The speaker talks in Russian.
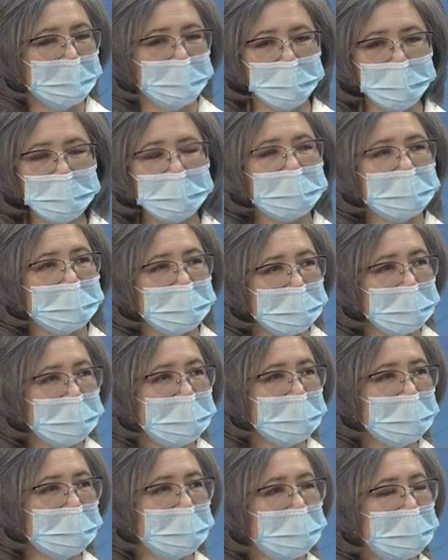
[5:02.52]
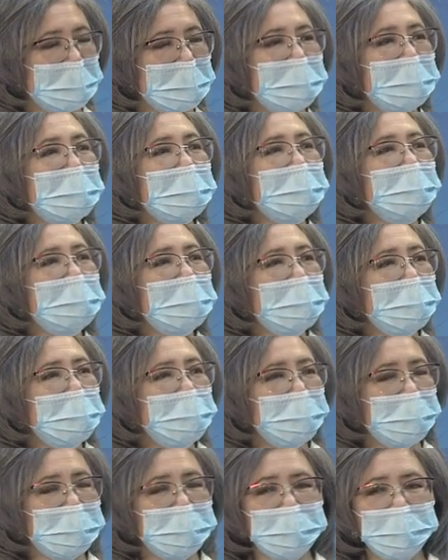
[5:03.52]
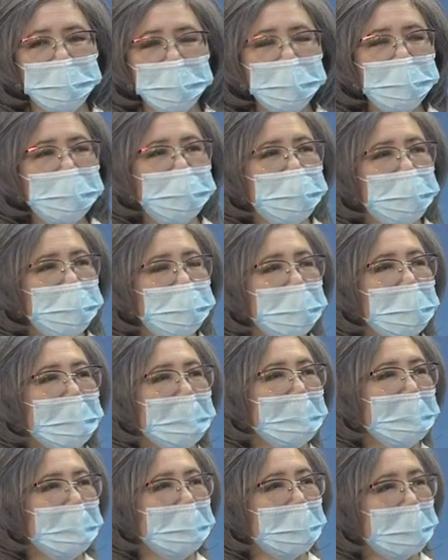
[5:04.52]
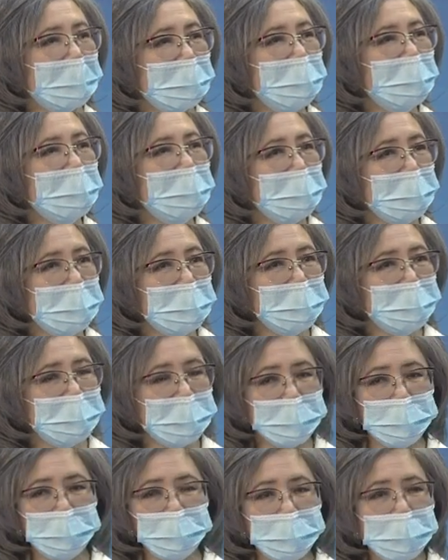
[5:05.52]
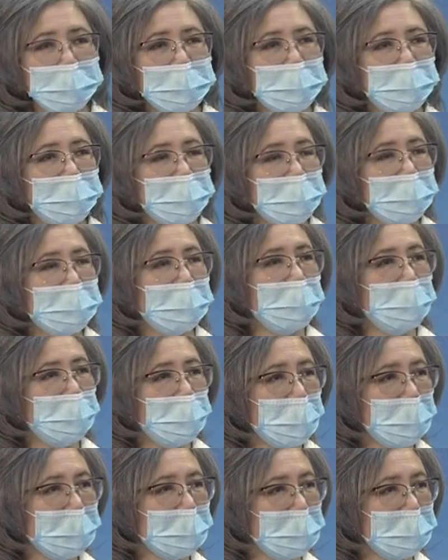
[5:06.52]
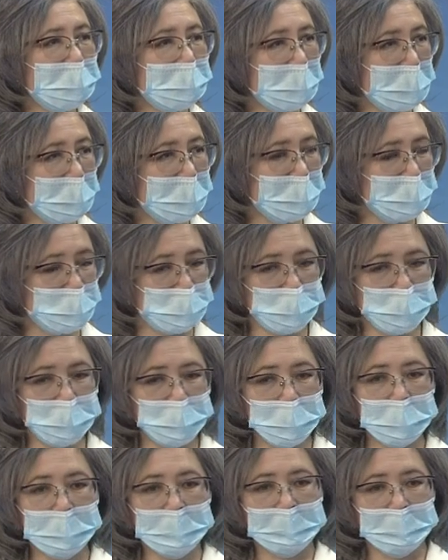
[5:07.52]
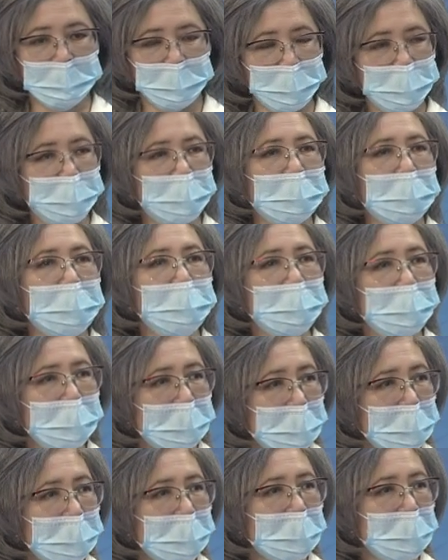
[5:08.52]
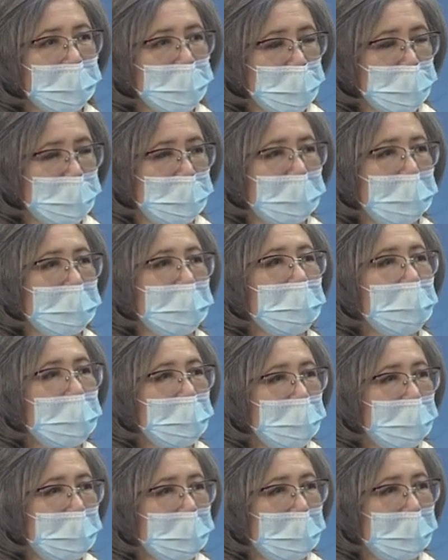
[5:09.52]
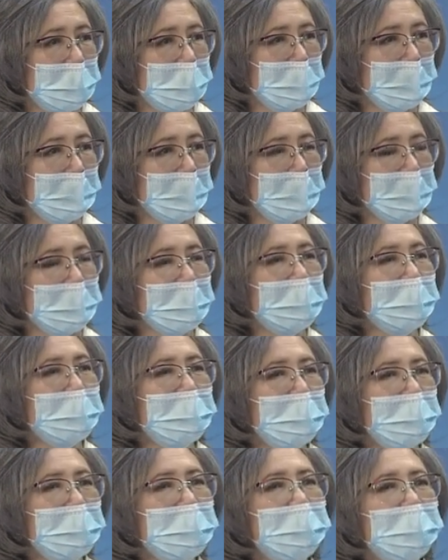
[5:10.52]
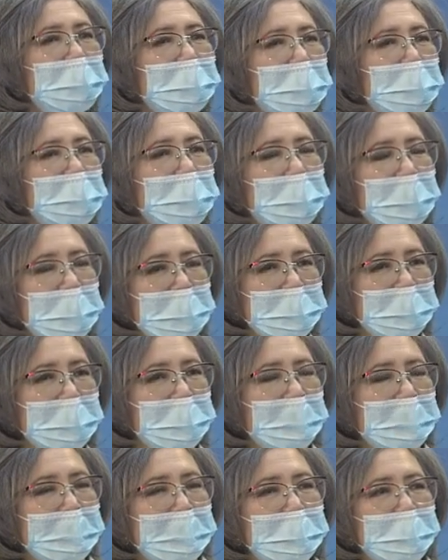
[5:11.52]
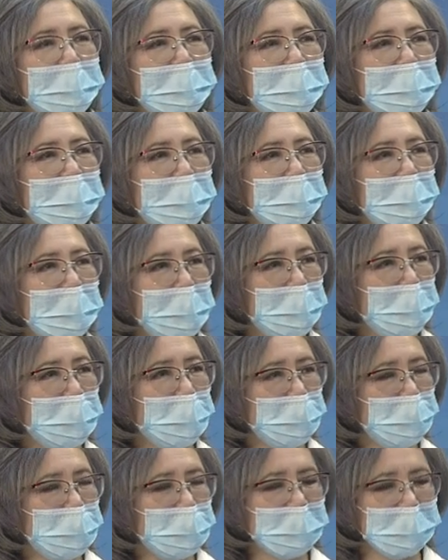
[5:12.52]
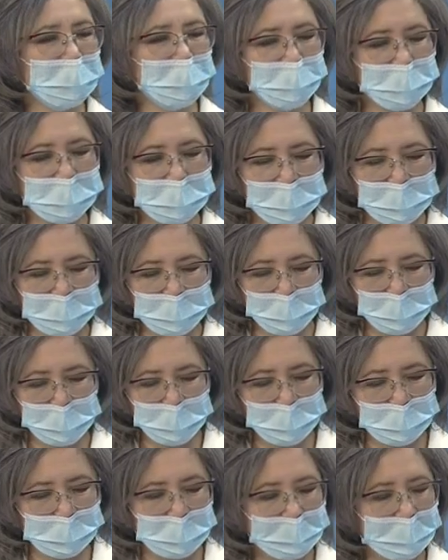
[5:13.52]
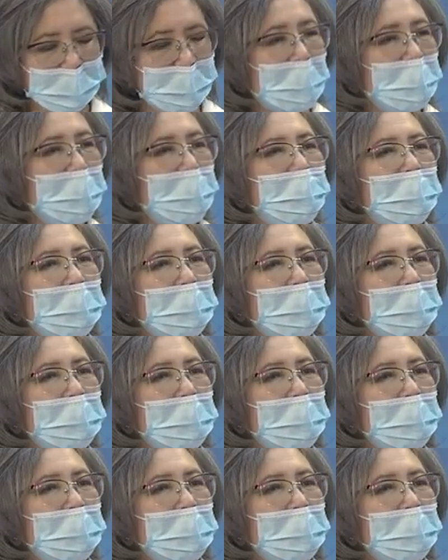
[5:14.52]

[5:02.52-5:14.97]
мы, родители, заинтересованы в том, чтобы в том наши говорю. дети получили хоть какое-то знание, да. чтобы пробела какого-то не было. И в этом плане э, нам хочется узнать, например, как вы